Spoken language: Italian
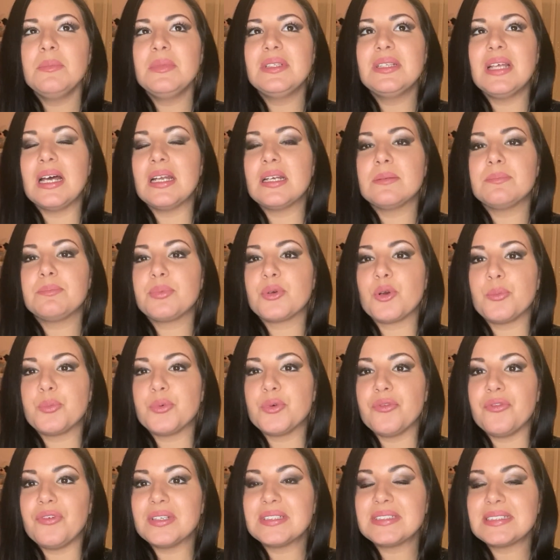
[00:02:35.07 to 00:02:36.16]
mi dà
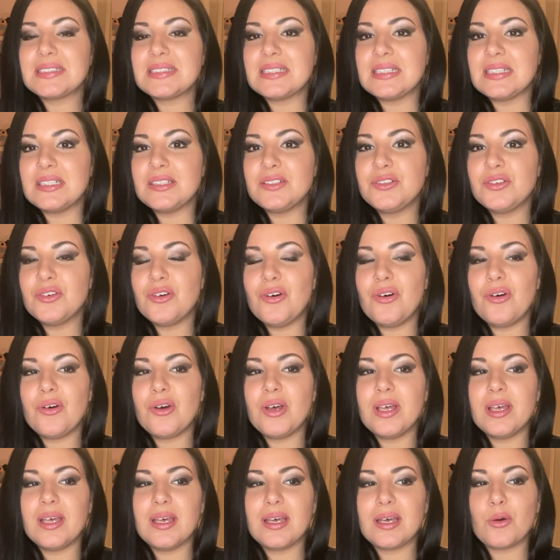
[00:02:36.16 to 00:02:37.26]
proprio fastidio
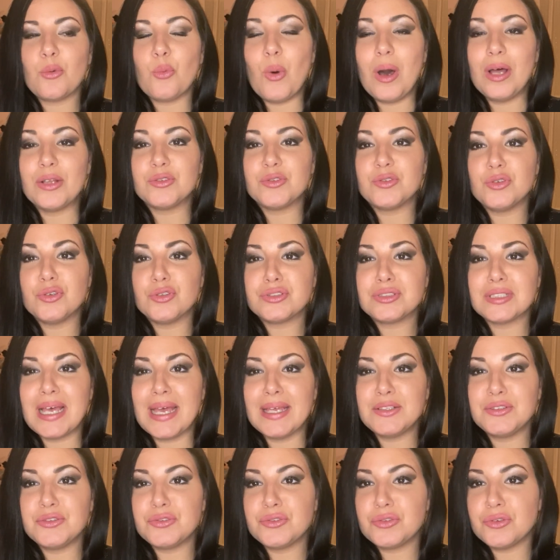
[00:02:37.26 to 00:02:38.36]
eh, quando
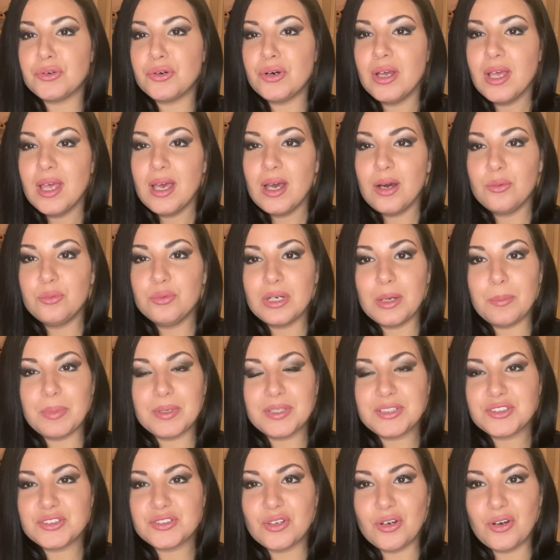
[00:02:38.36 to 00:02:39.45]
sento una
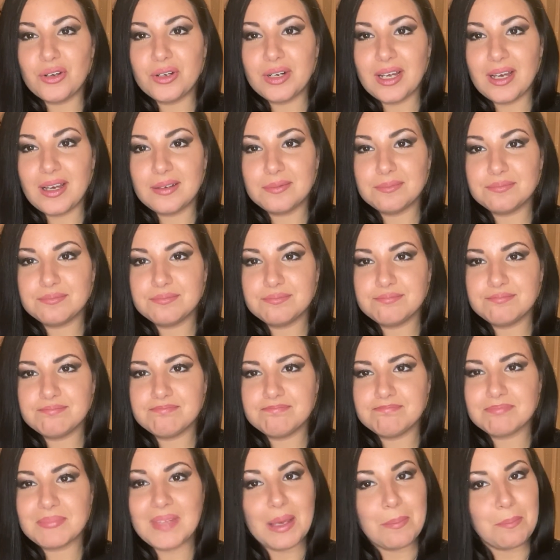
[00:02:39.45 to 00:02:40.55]
persona mh,
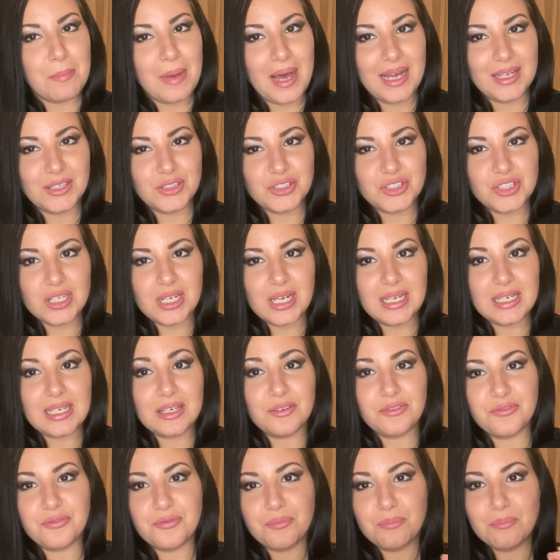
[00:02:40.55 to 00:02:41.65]
mm, che mangia,
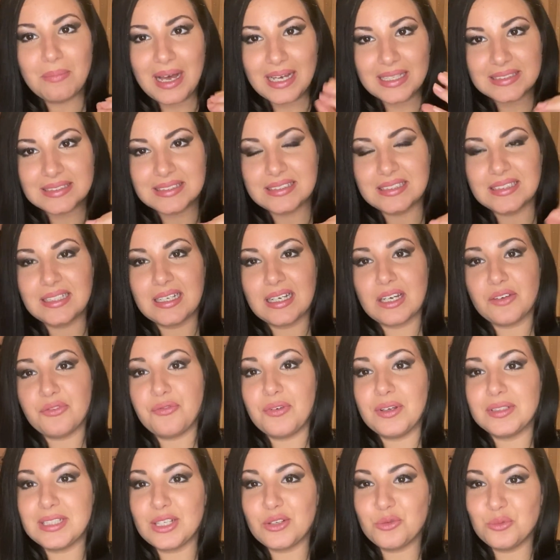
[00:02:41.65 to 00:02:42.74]
che mastica, che
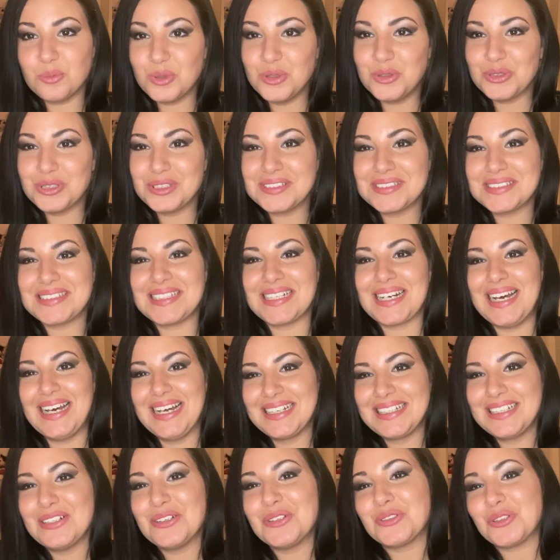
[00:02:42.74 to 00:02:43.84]
fa dei rumori
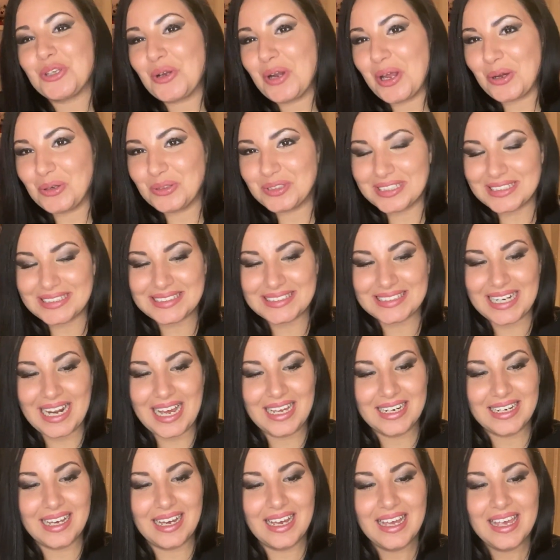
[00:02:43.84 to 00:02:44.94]
strani, lo so, è una cosa
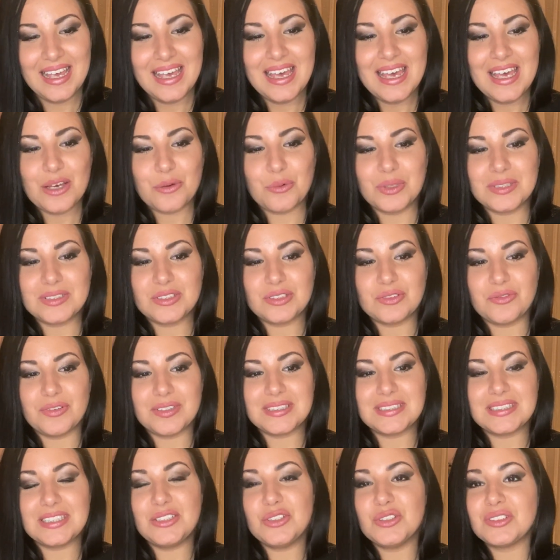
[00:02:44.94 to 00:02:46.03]
strana. Questo
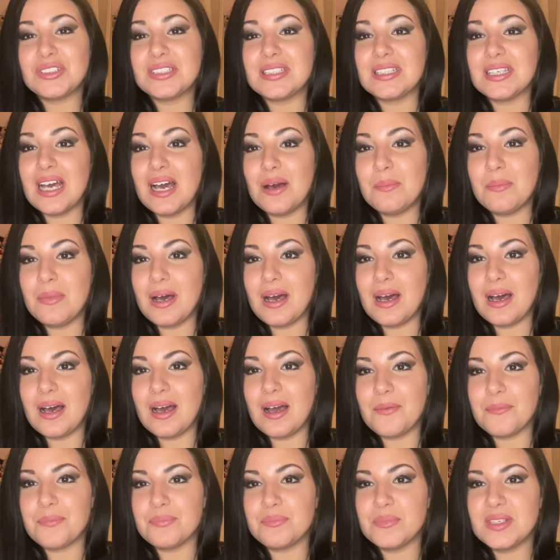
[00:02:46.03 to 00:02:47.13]
fastidio si
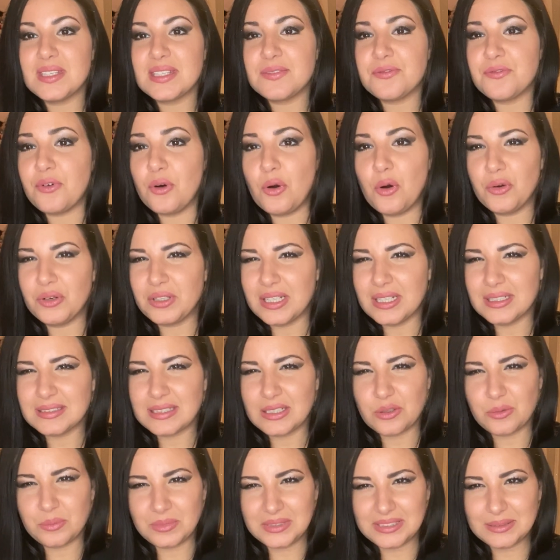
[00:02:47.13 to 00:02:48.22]
chiama misfonia,
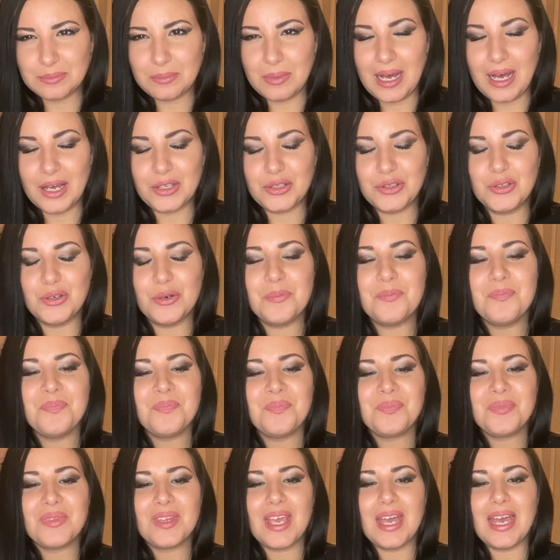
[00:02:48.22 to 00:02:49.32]
se non mi sbaglio
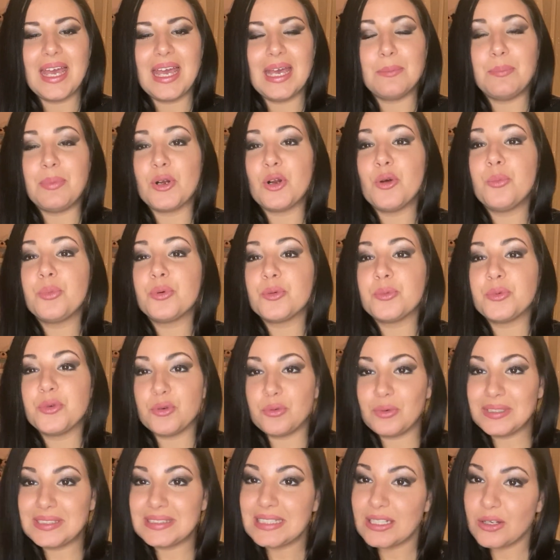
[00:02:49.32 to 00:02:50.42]
eh, però proprio
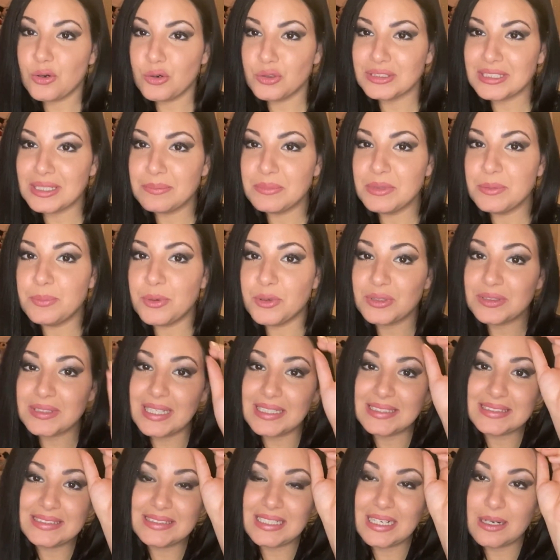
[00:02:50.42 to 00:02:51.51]
questa cosa mi porta a
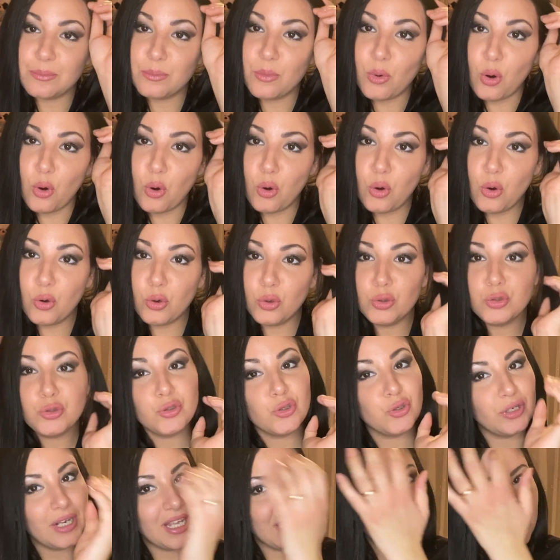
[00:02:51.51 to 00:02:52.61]
essere
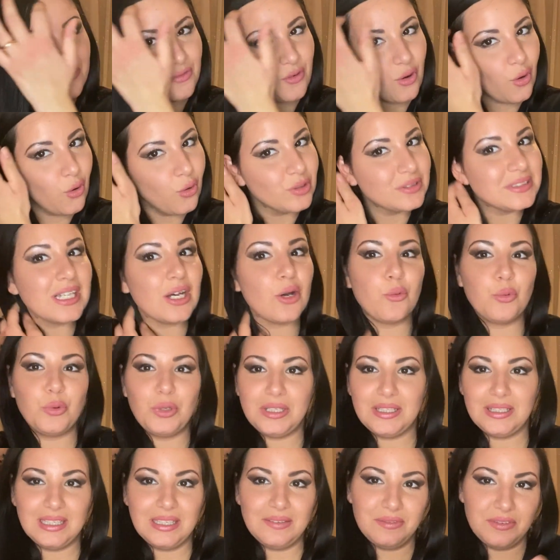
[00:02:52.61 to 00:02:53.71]
molto nervosa,
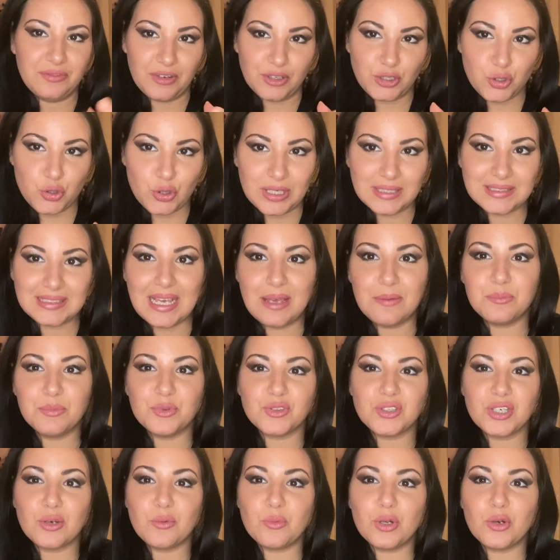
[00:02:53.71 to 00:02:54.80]
quindi vi faccio l'esempio,
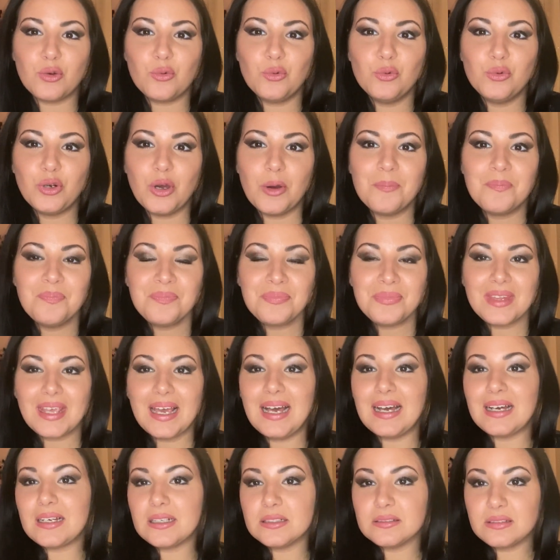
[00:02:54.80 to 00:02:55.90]
se qualcuno
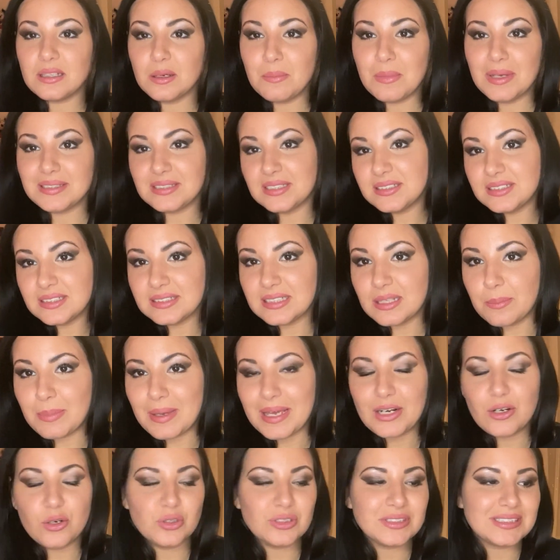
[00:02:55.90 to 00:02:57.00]
accanto a me senza
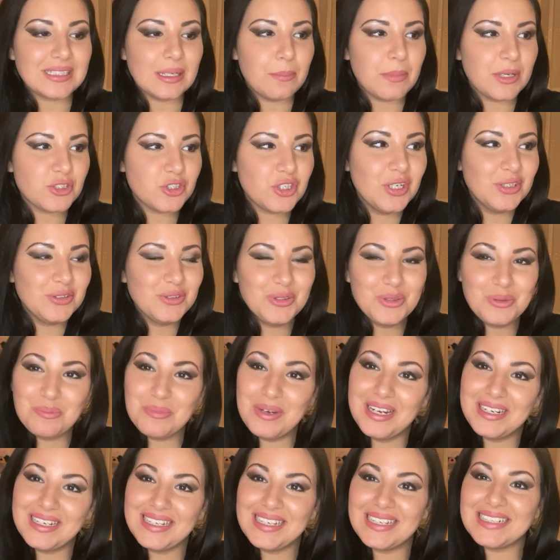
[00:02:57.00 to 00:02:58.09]
saperlo sta mangiando in
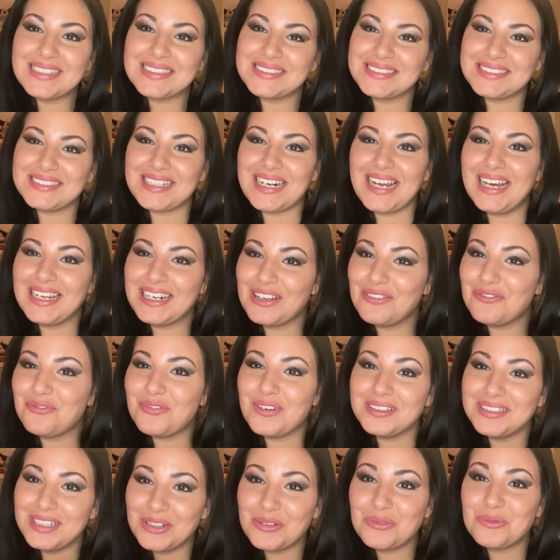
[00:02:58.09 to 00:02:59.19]
maniera strana e
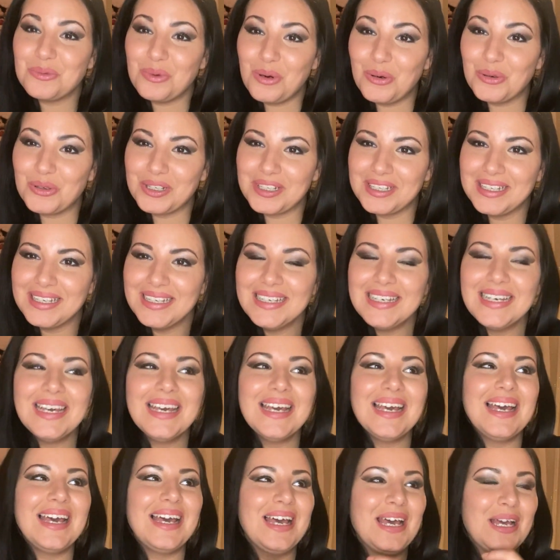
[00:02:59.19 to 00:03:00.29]
fa dei rumori,
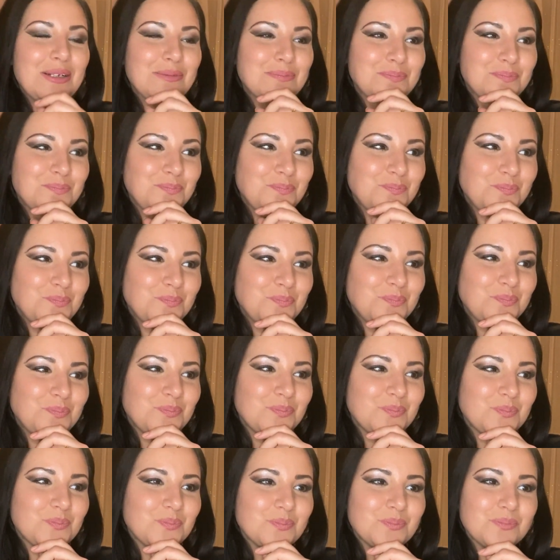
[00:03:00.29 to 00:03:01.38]

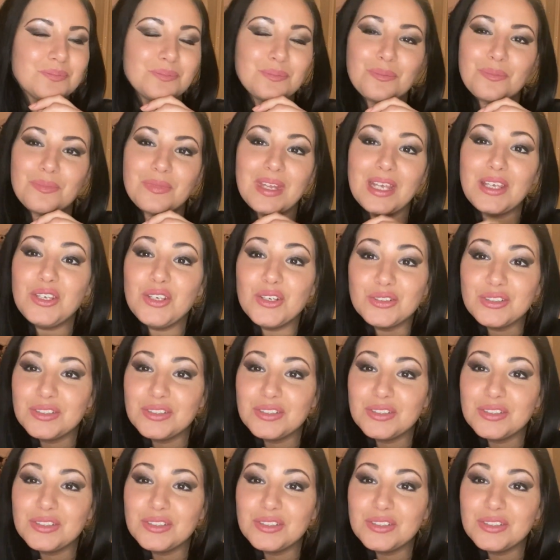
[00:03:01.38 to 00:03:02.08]
ehm, io